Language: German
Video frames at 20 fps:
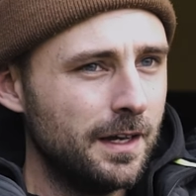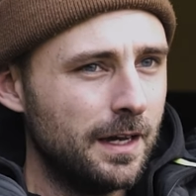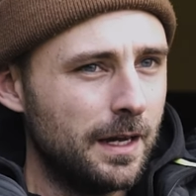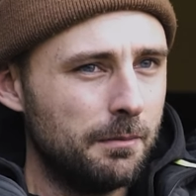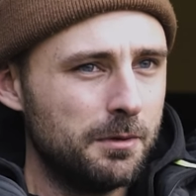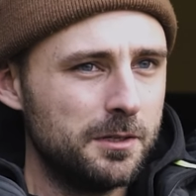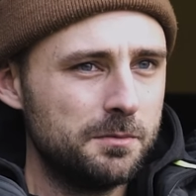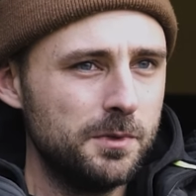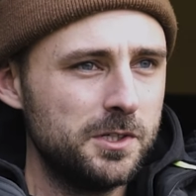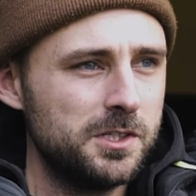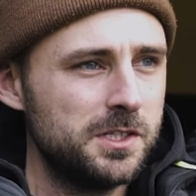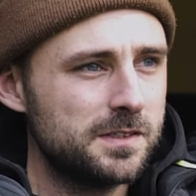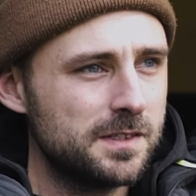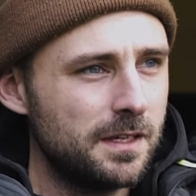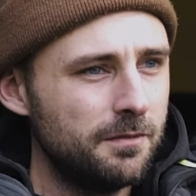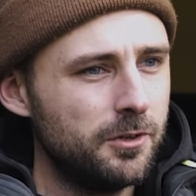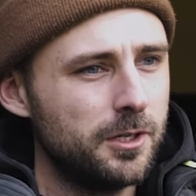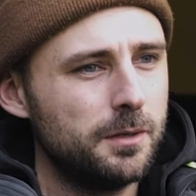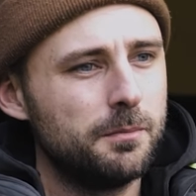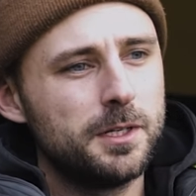Aber ich möchte jetzt
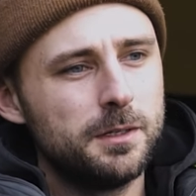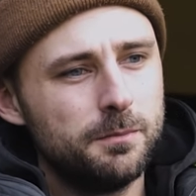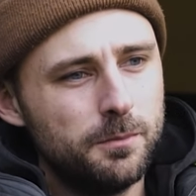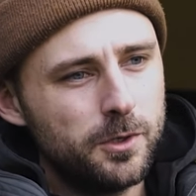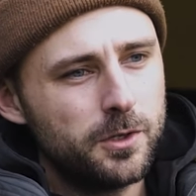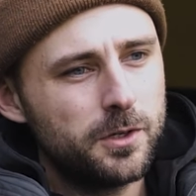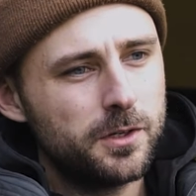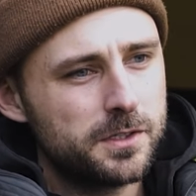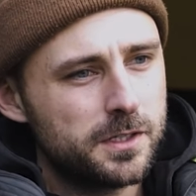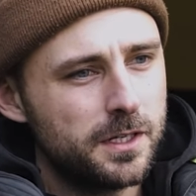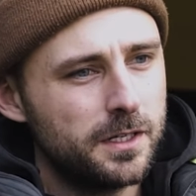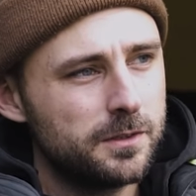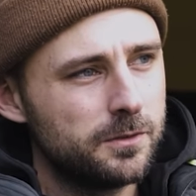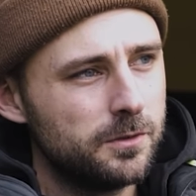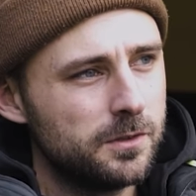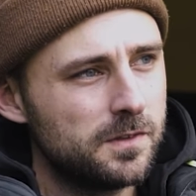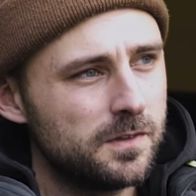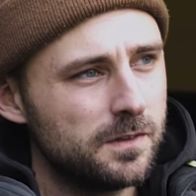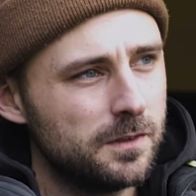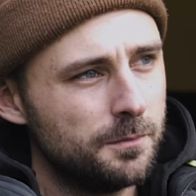einfach nochmal die Möglichkeit
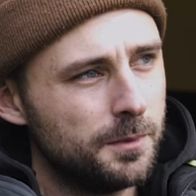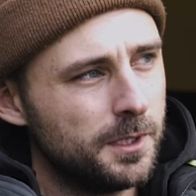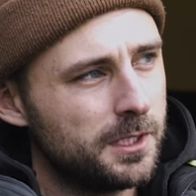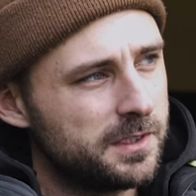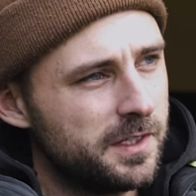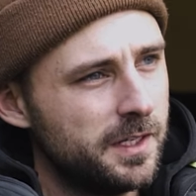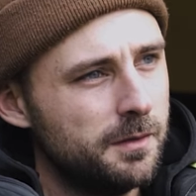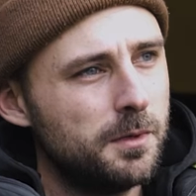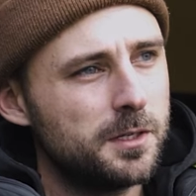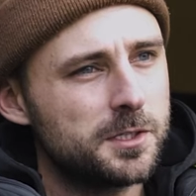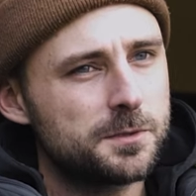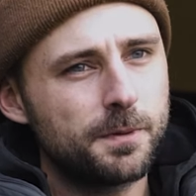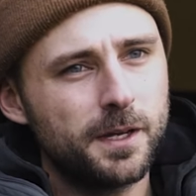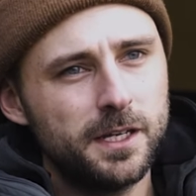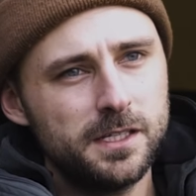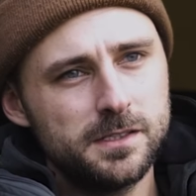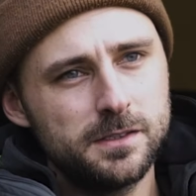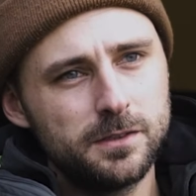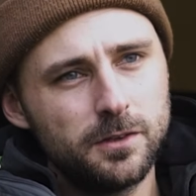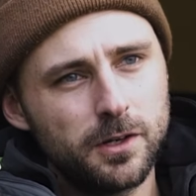nutzen, über ein Thema
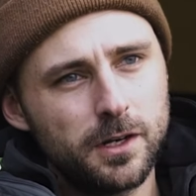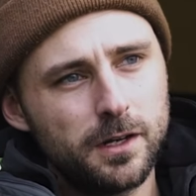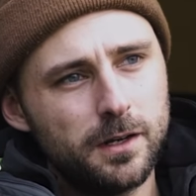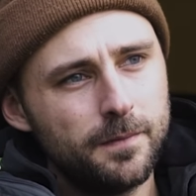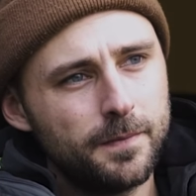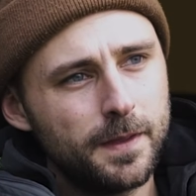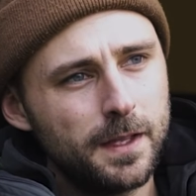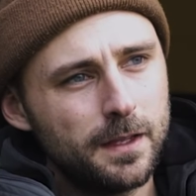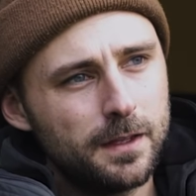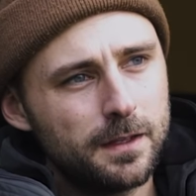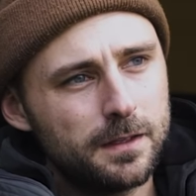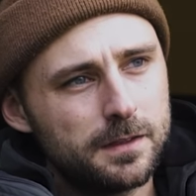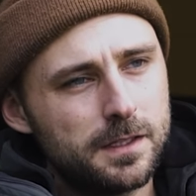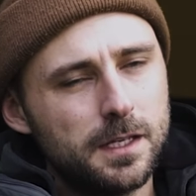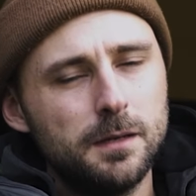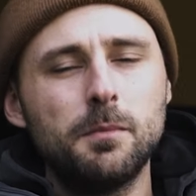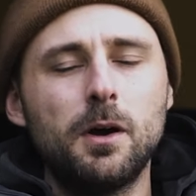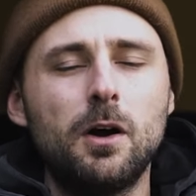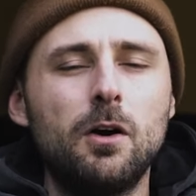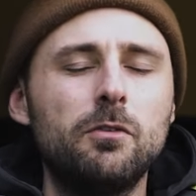sprechen oder ein
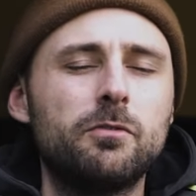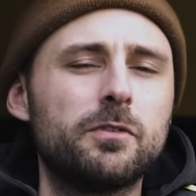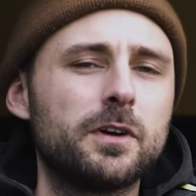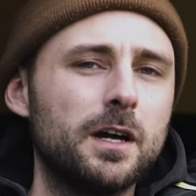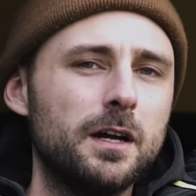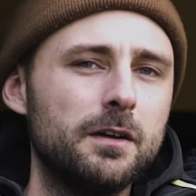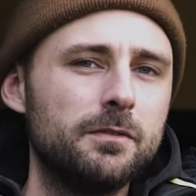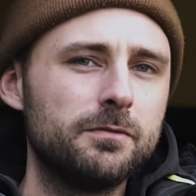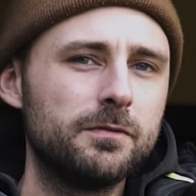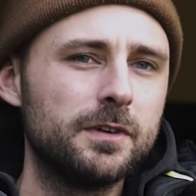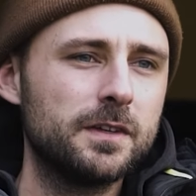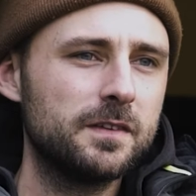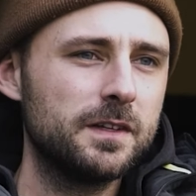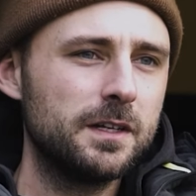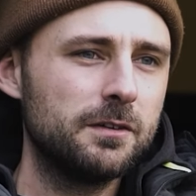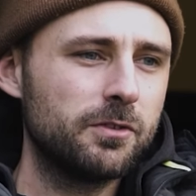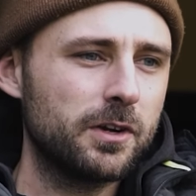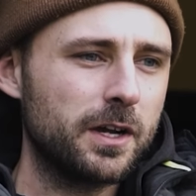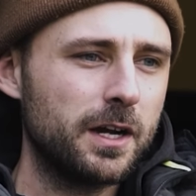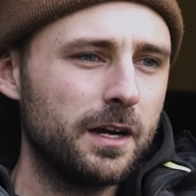Thema aufgreifen, was in
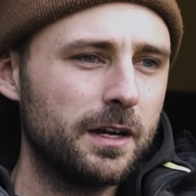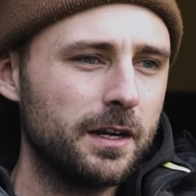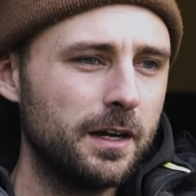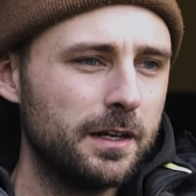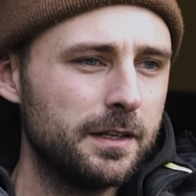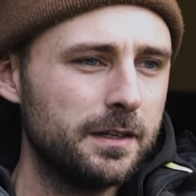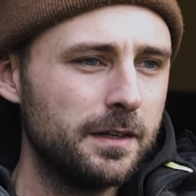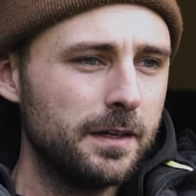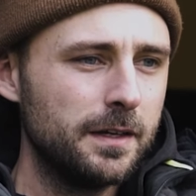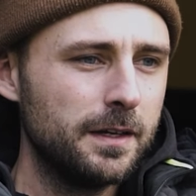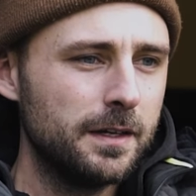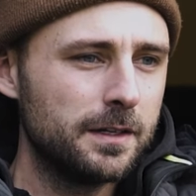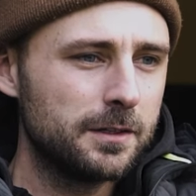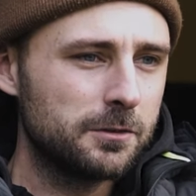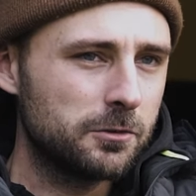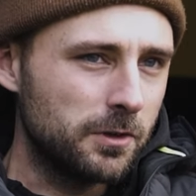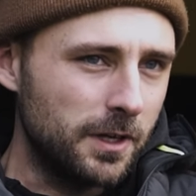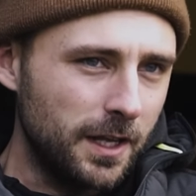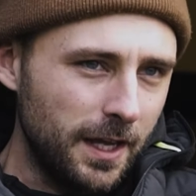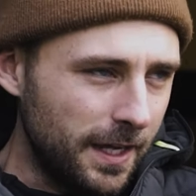der Vergangenheit
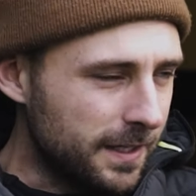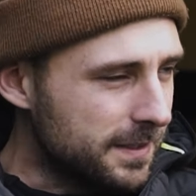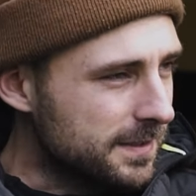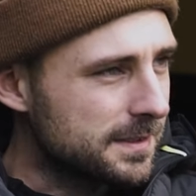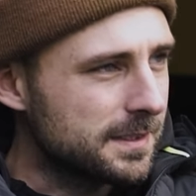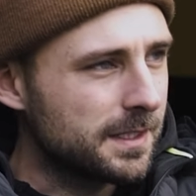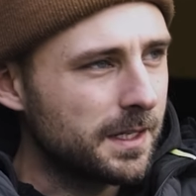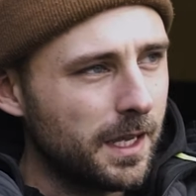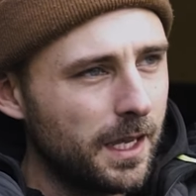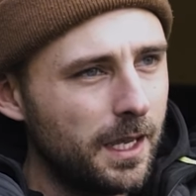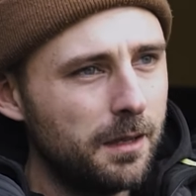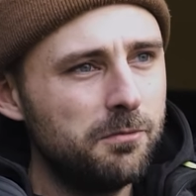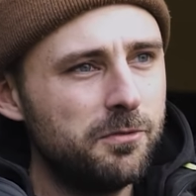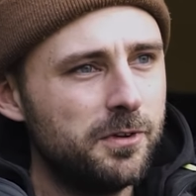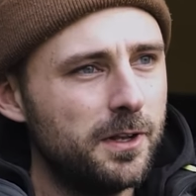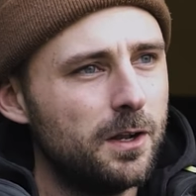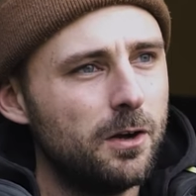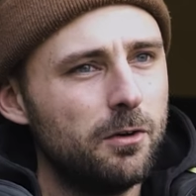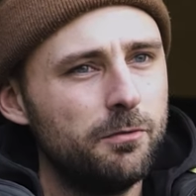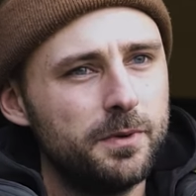schon extrem
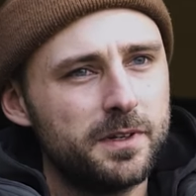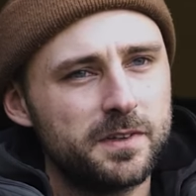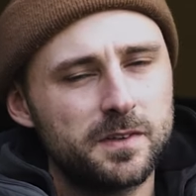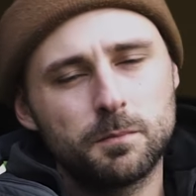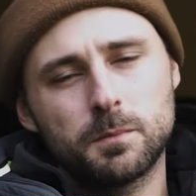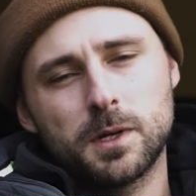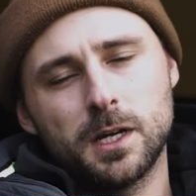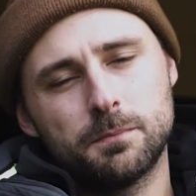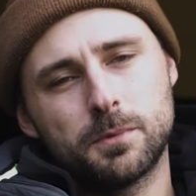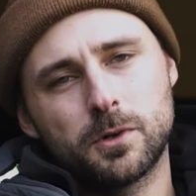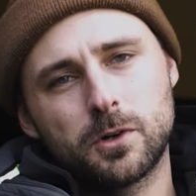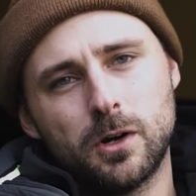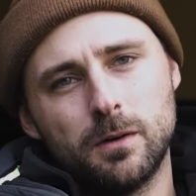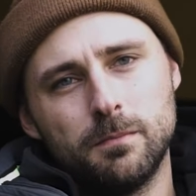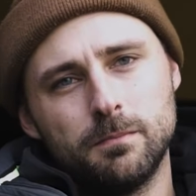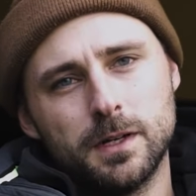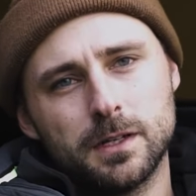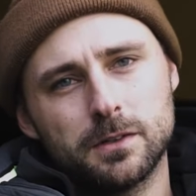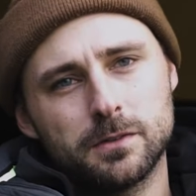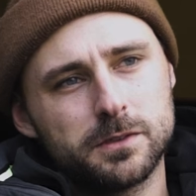viel Aufmerksamkeit
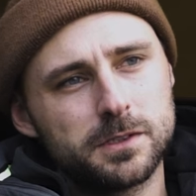bekommen hat.